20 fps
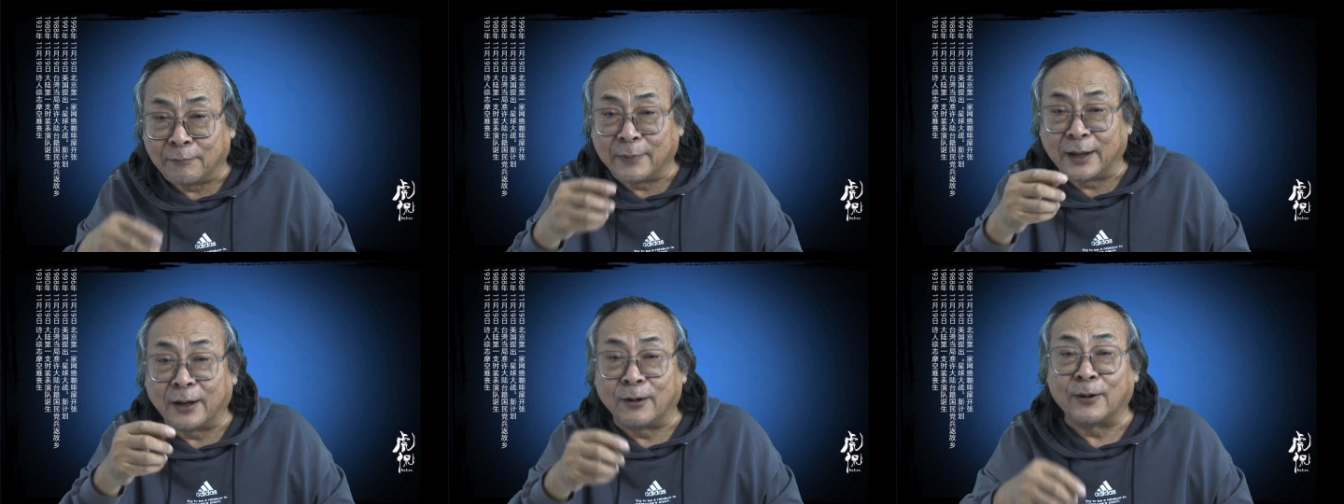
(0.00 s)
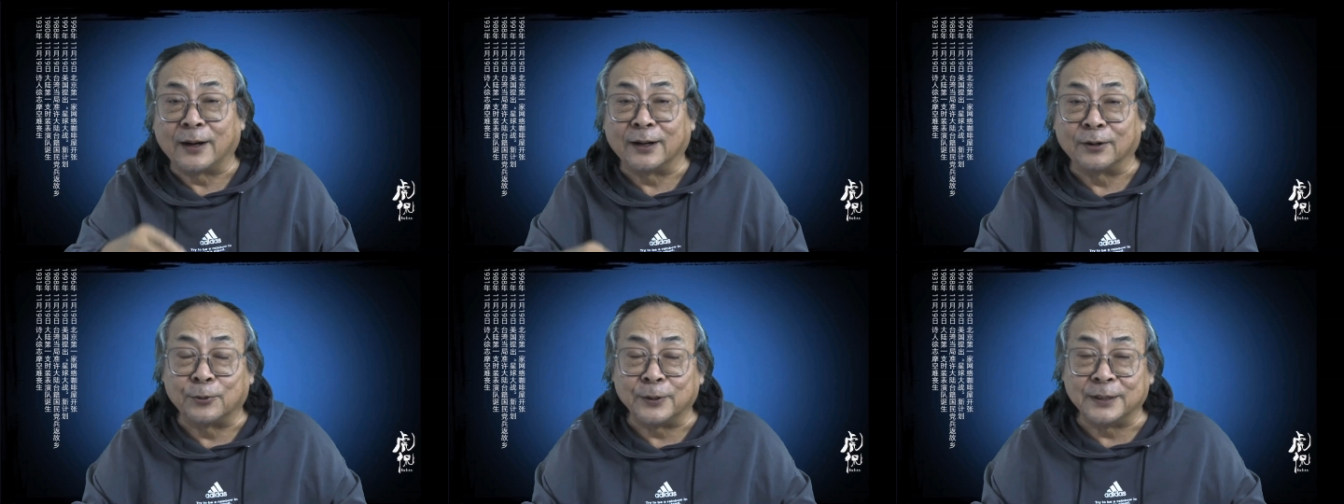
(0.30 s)
漫
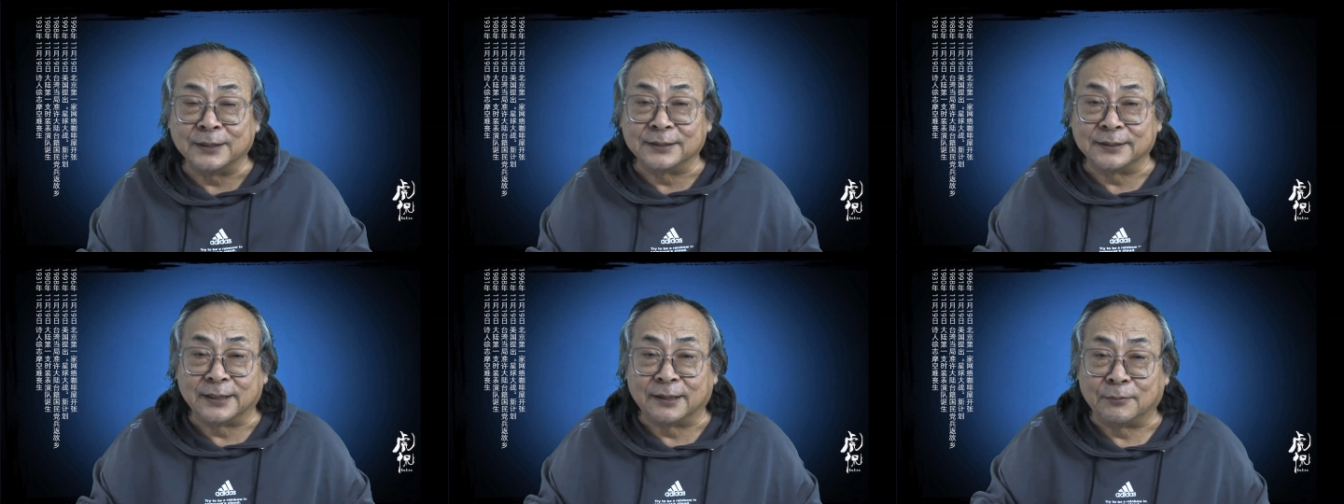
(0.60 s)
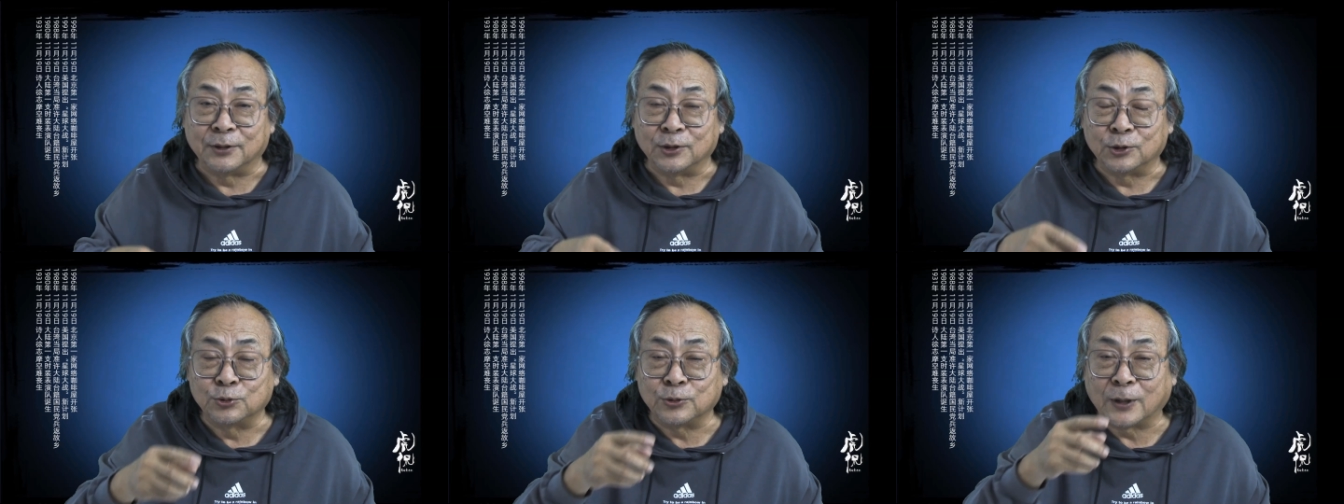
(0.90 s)
画的规则
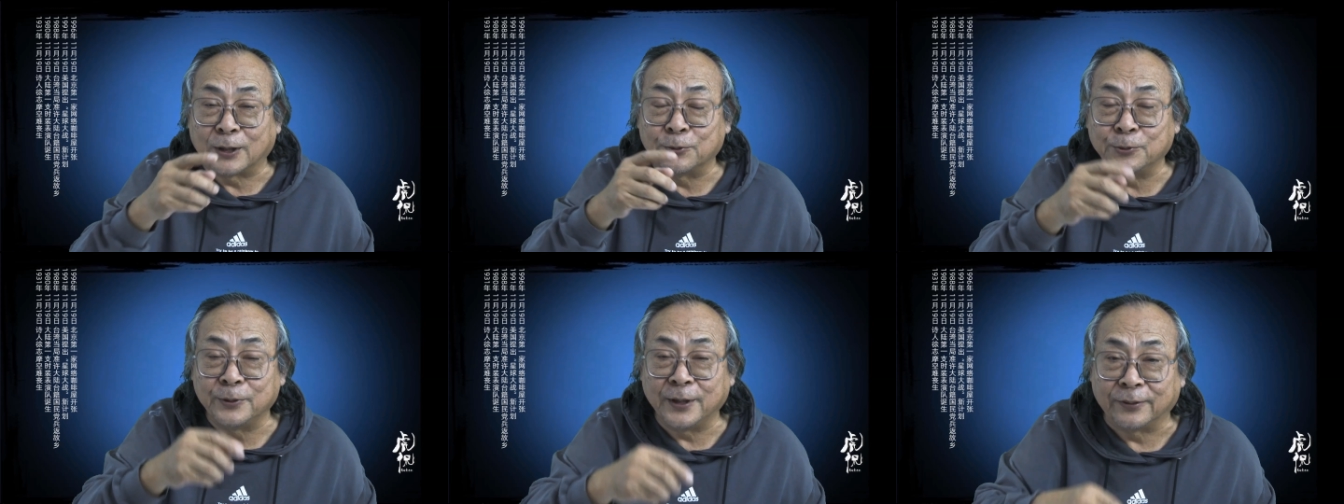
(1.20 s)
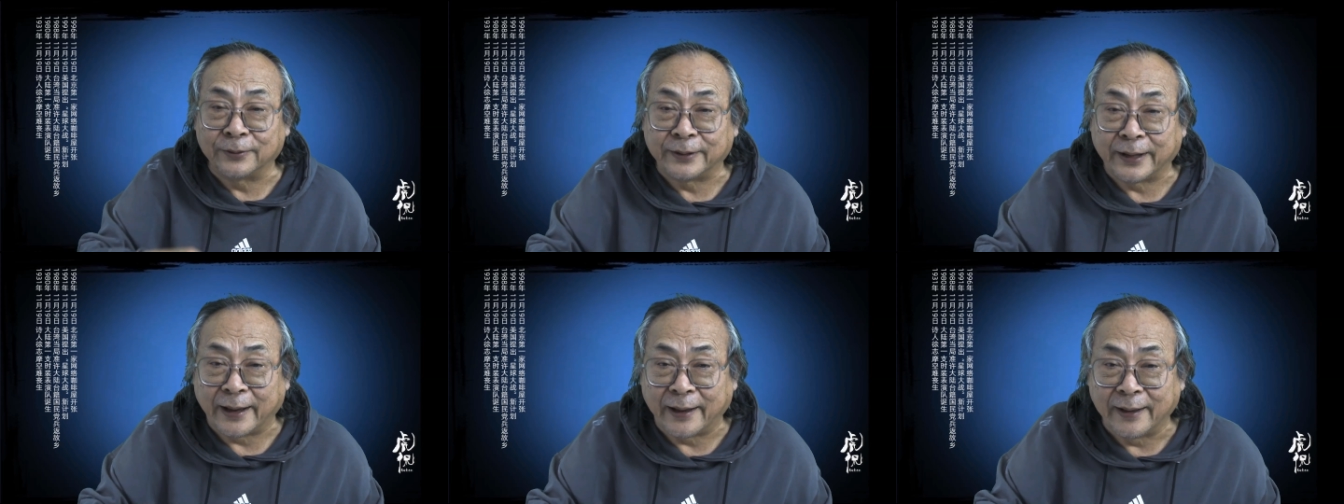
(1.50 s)
嘛，抓住
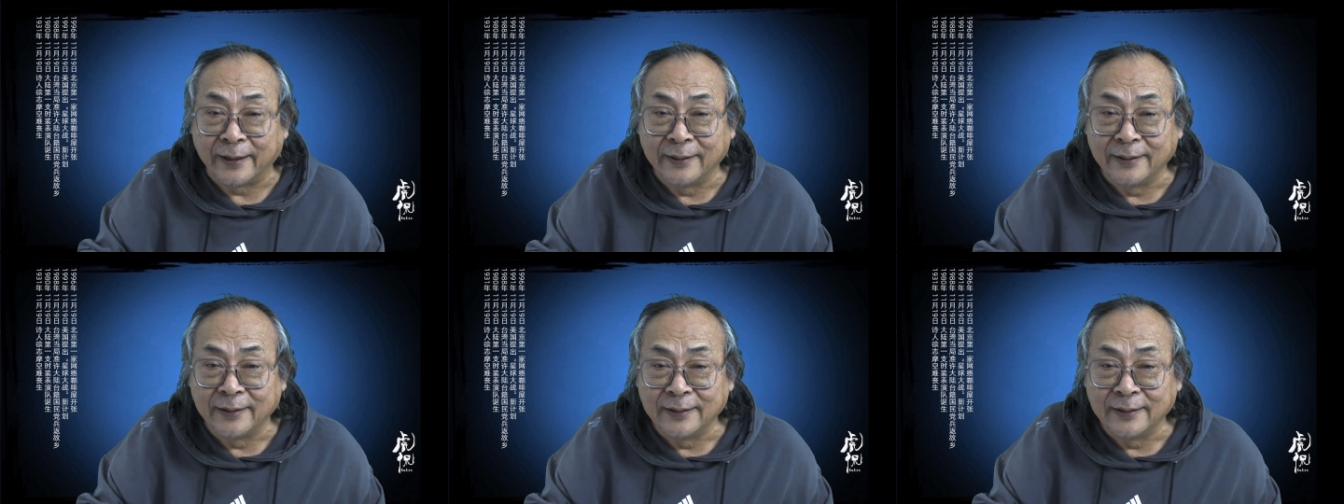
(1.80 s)
要点，